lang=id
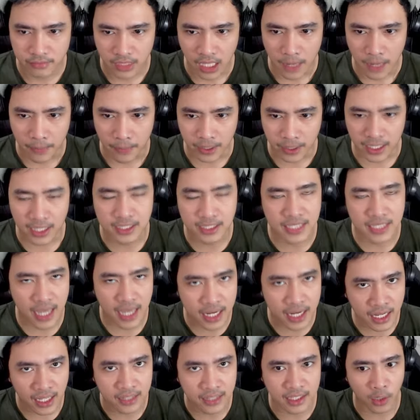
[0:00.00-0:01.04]
Pekerjaan
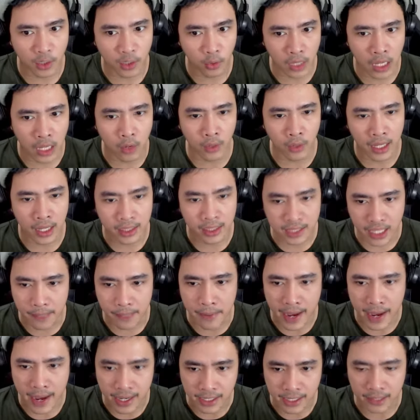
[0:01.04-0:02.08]
yang kita ulang-ulang tiap
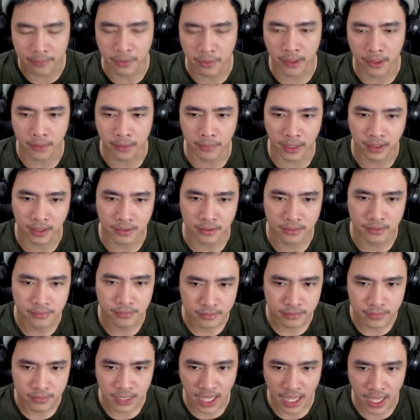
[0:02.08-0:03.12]
hari, teman-teman.
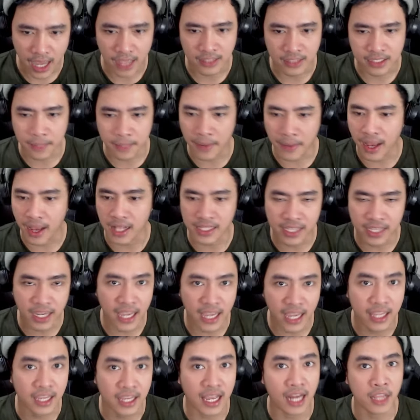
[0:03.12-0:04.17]
Ya, sama halnya
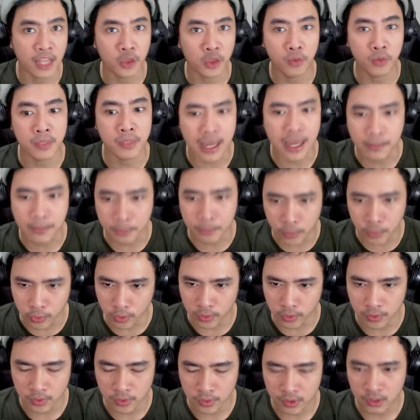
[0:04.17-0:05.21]
kayak kalian tuh menyapu,
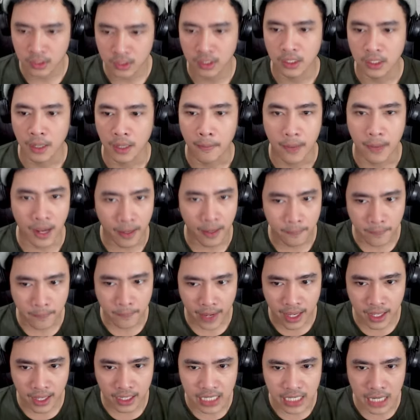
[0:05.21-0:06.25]

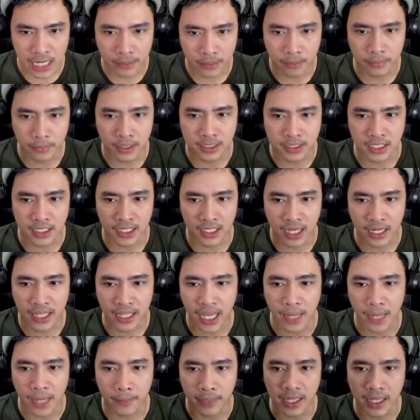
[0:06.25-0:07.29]
mengepel dan membersihkan
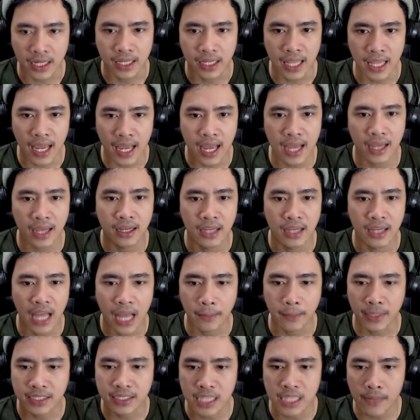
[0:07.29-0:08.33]
kamar. Ya,
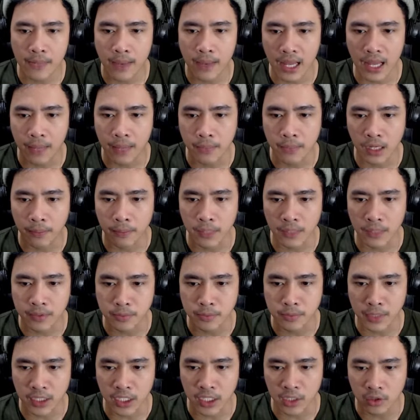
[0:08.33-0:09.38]
hampir sama lah, mirip-mirip
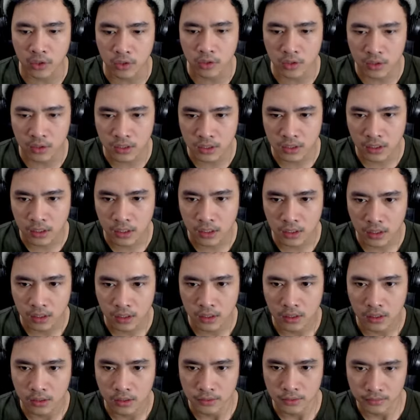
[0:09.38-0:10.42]
seperti itu.
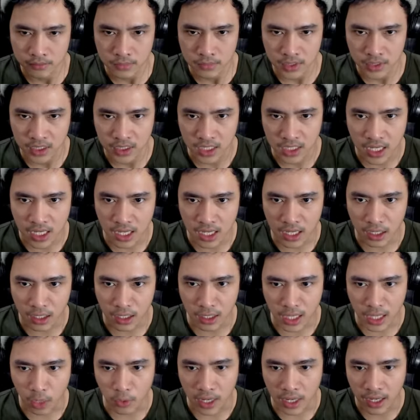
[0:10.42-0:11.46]
Jadi,
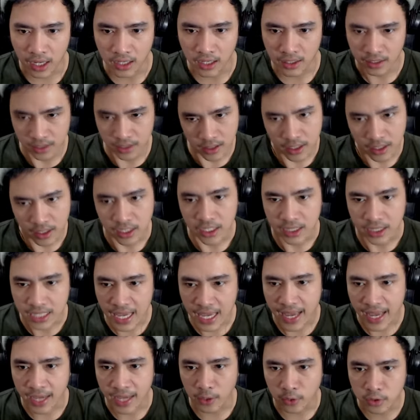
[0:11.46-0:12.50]
ya udah. Kita
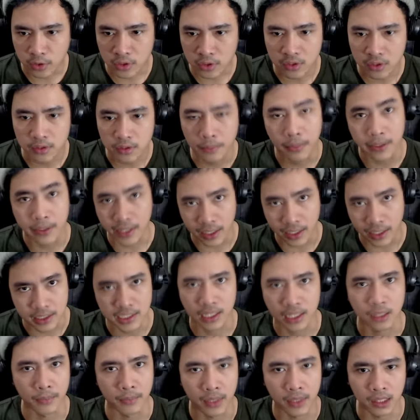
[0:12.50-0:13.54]
harus bekerja,
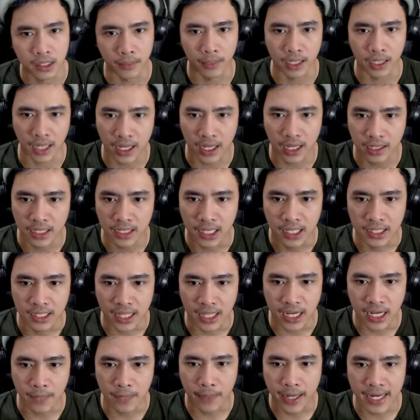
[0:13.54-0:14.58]
teman-teman ya.
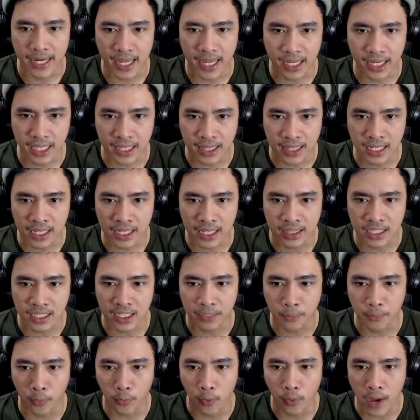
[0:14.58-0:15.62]
Daripada kita nanti
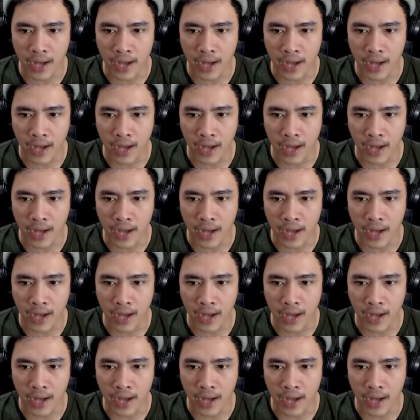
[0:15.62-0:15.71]
dibuang